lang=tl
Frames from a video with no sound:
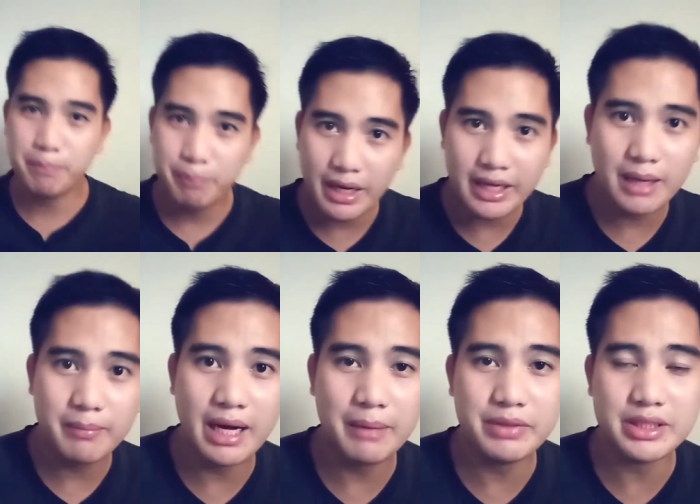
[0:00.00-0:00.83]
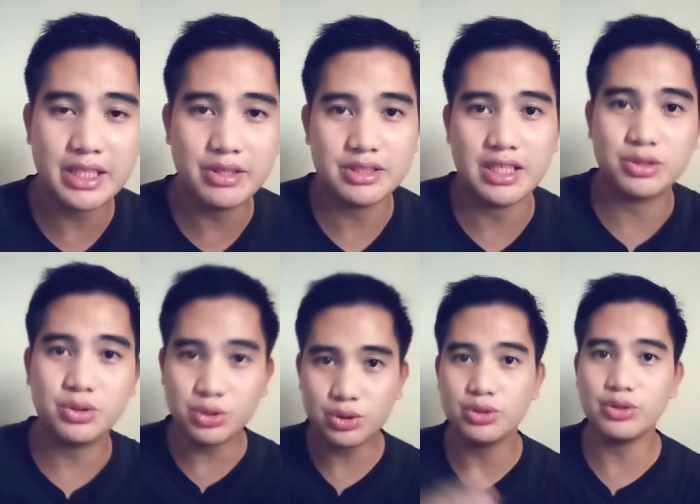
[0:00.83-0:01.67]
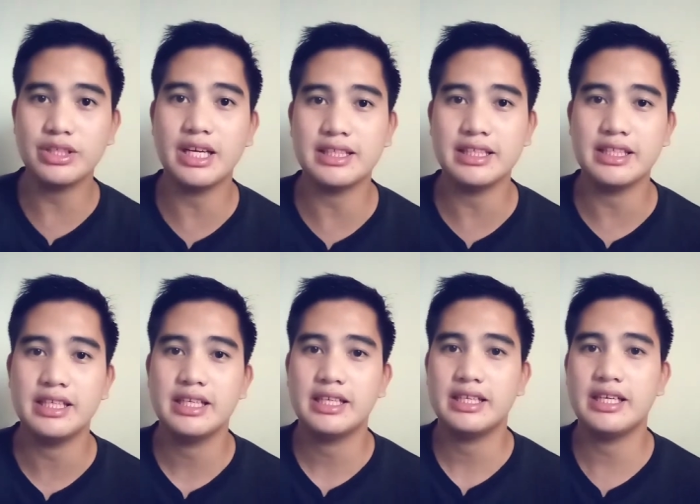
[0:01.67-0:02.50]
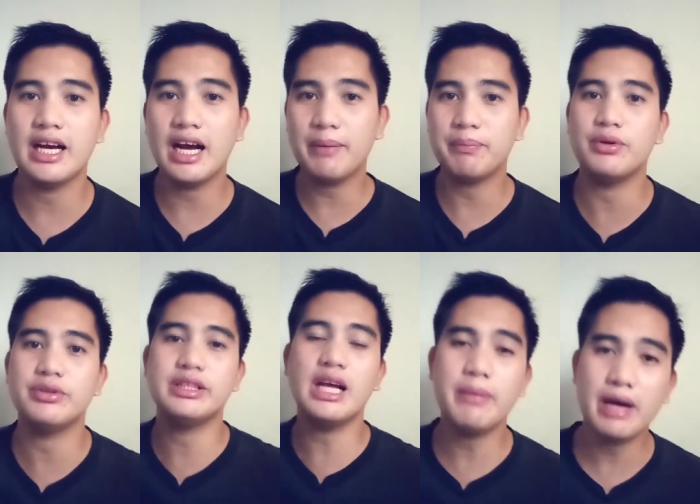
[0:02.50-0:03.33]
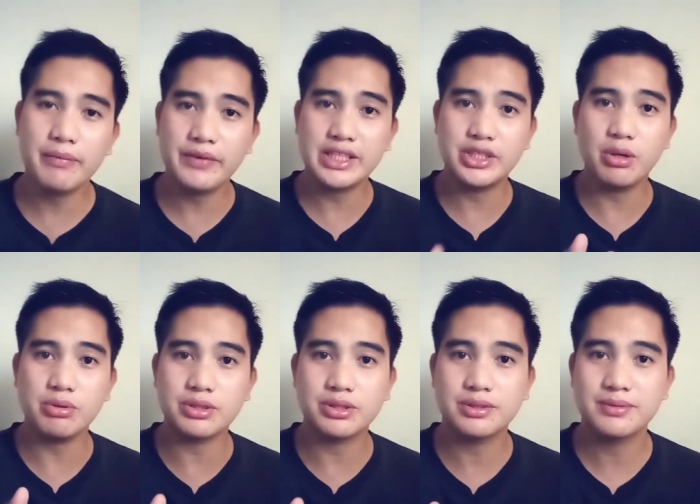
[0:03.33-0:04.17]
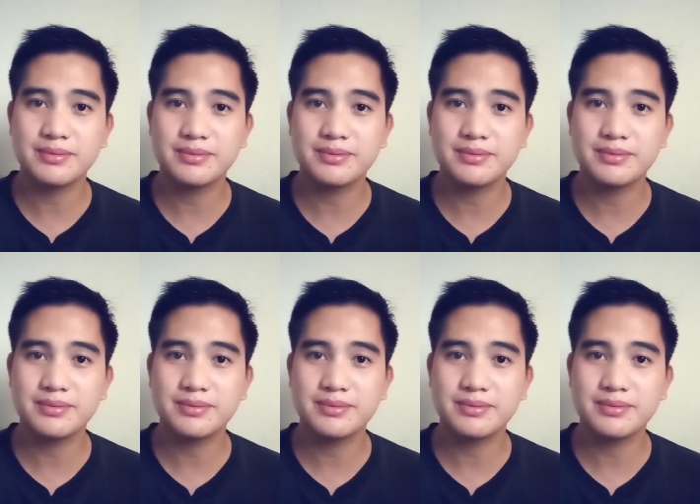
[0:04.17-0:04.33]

para ma-update kayo sa susunod natin i-upload na mga videos.